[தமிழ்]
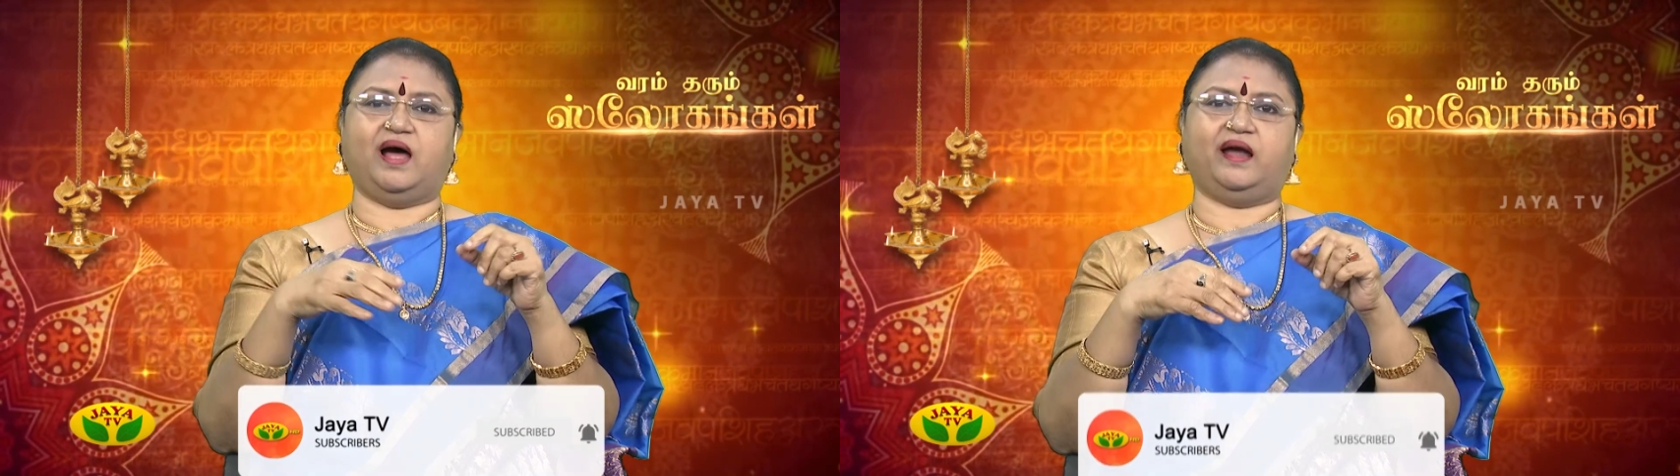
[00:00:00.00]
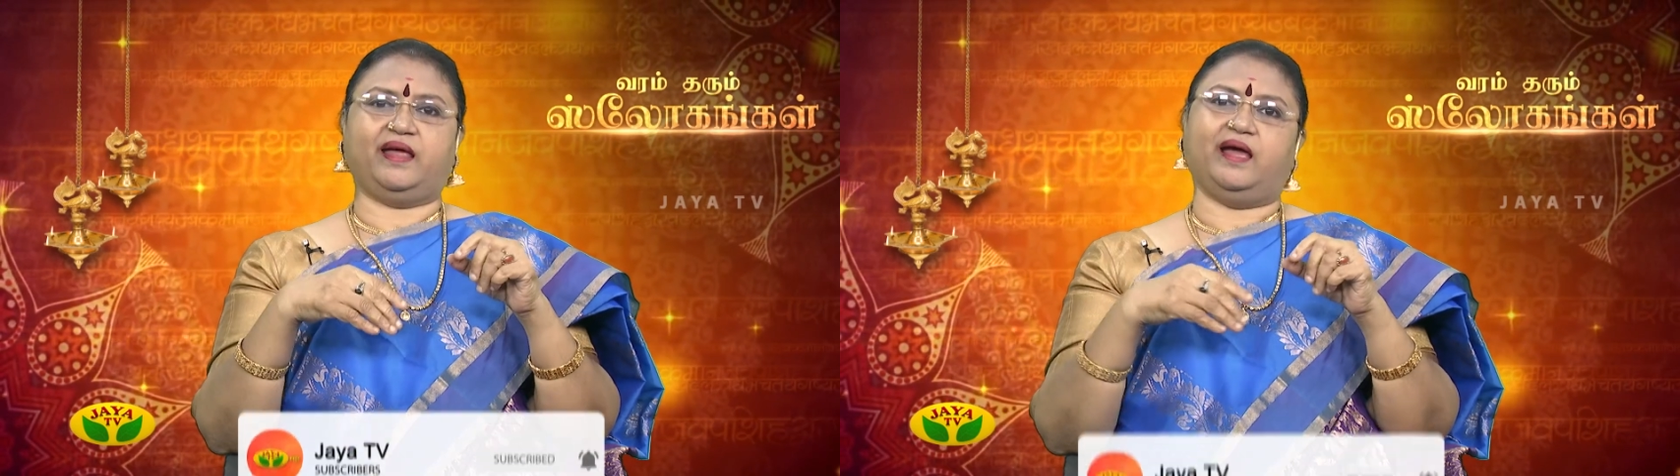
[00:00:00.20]

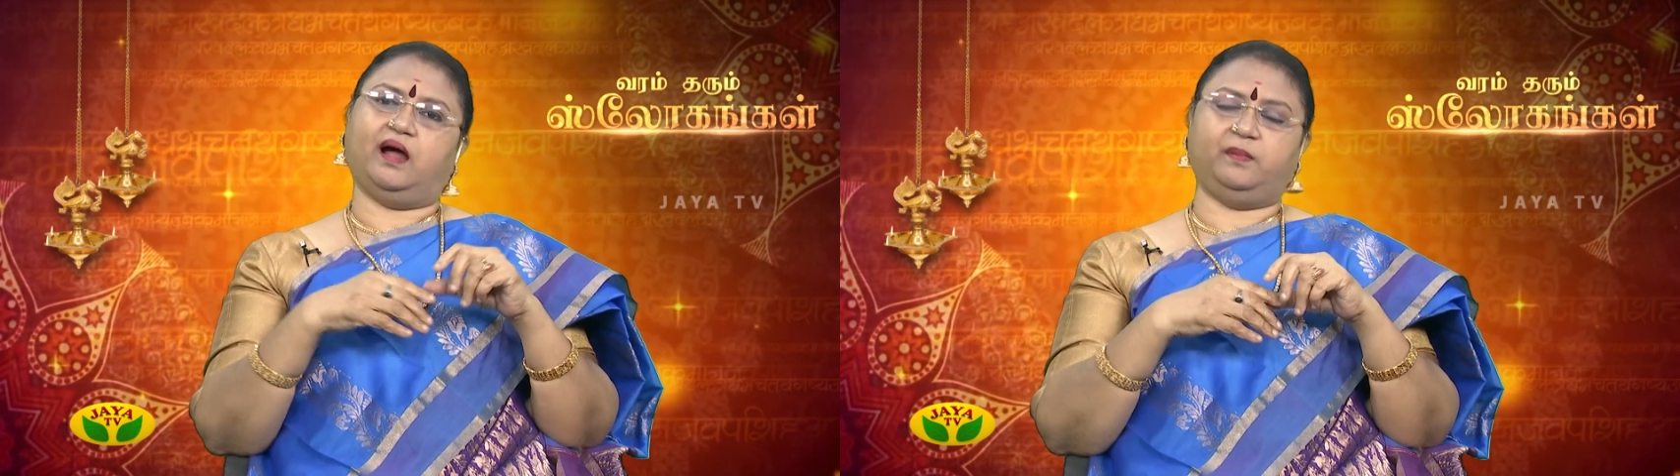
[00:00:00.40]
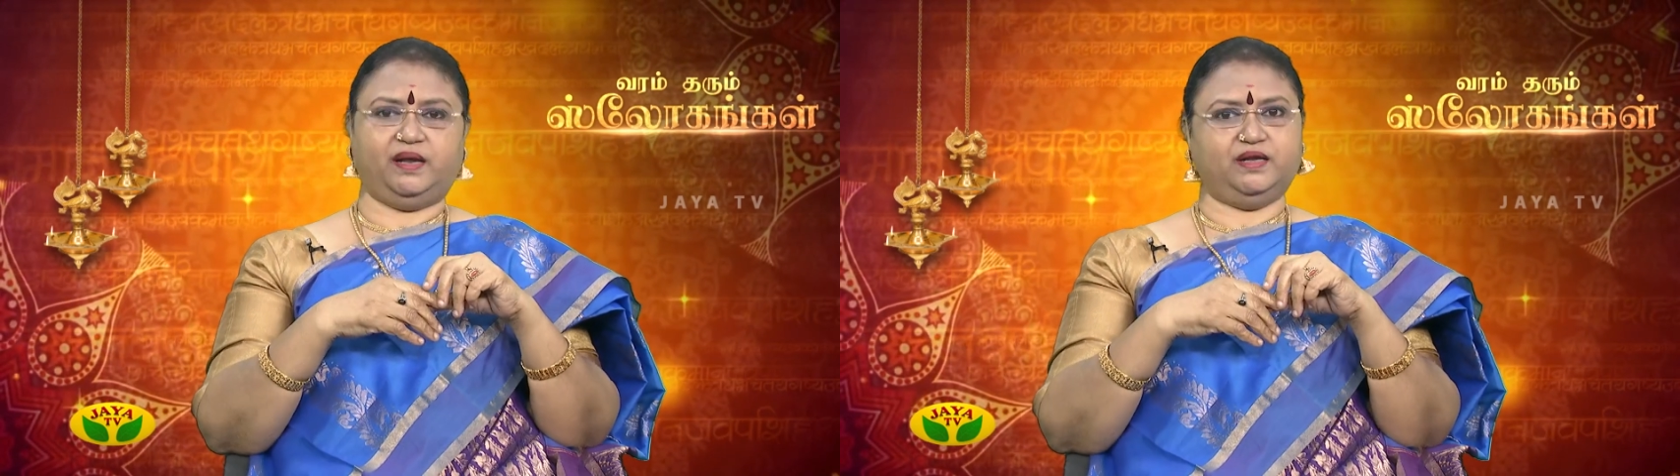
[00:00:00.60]
நானே
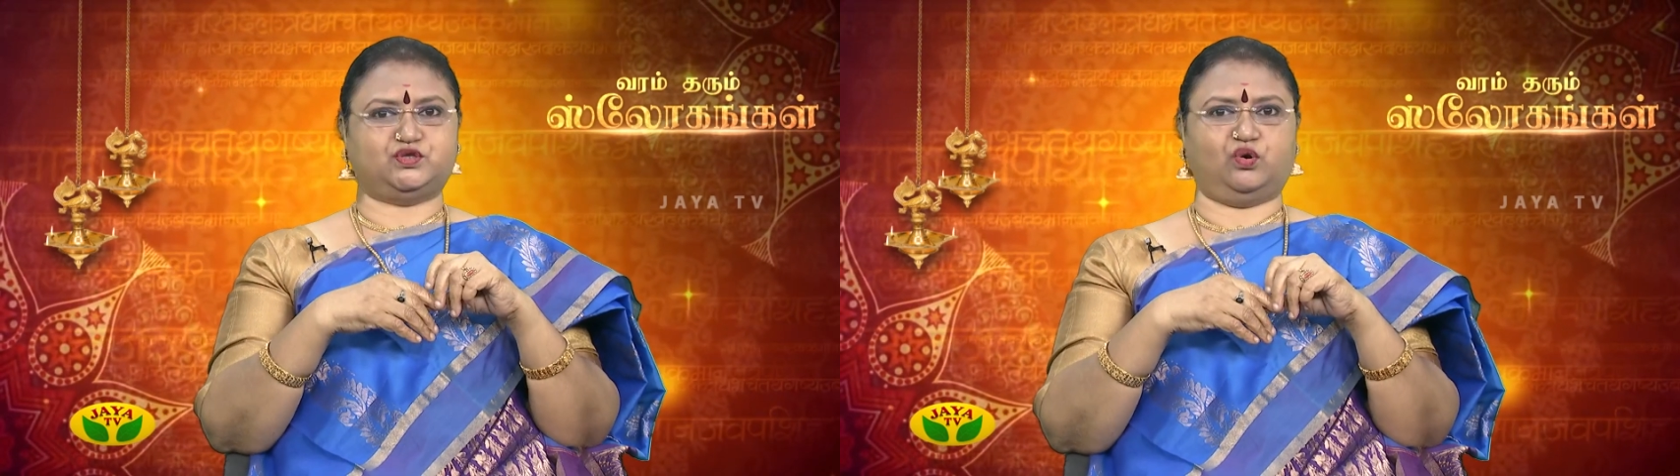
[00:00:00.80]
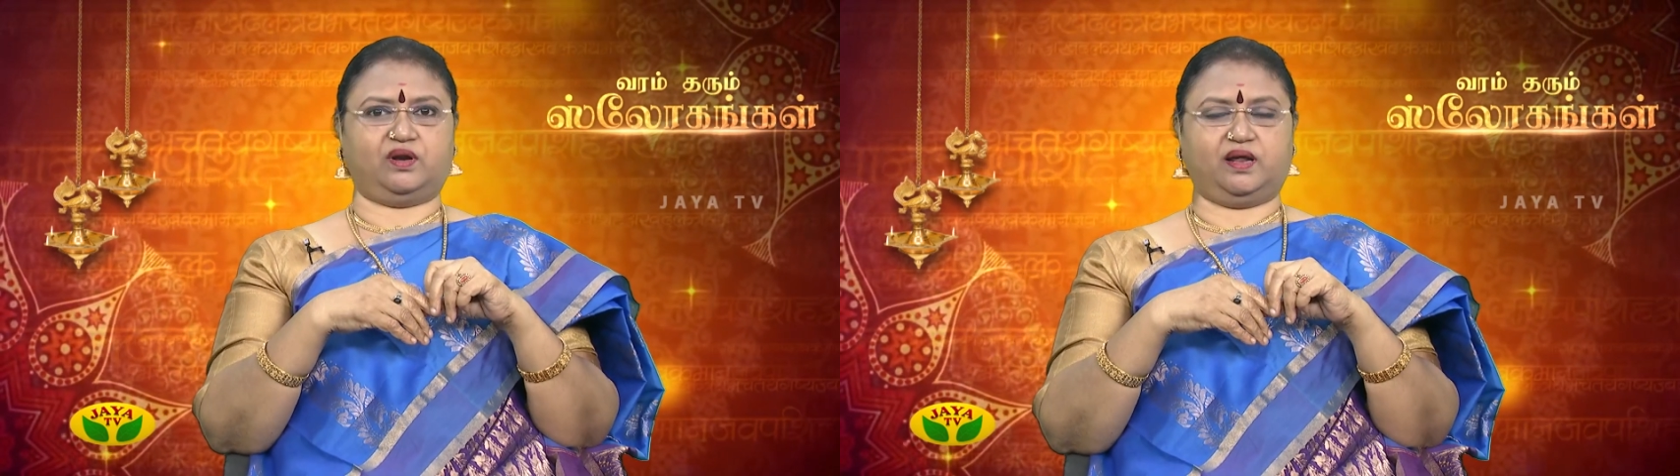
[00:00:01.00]
அப்படின்னு
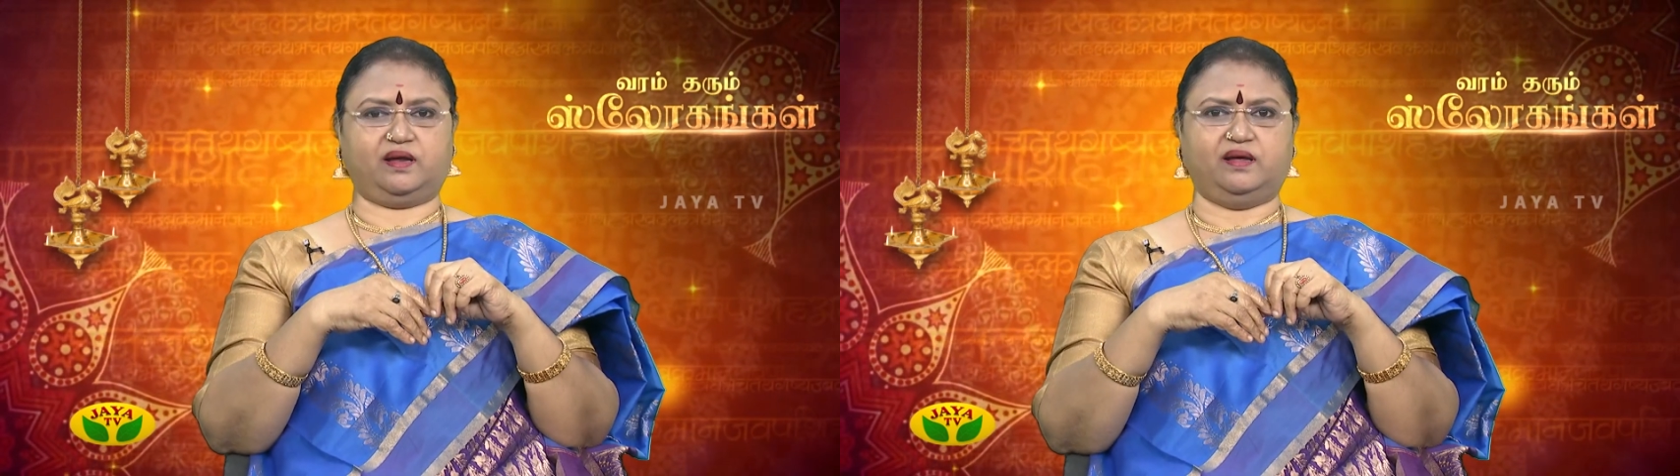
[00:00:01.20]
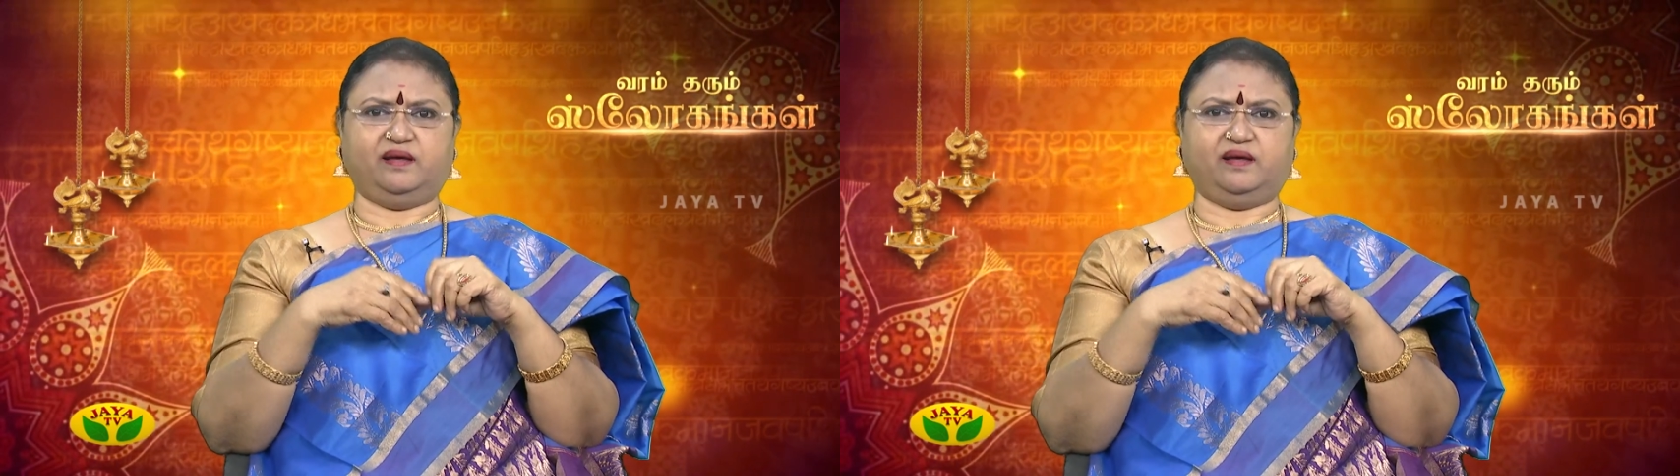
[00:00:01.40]
சொல்கிறார்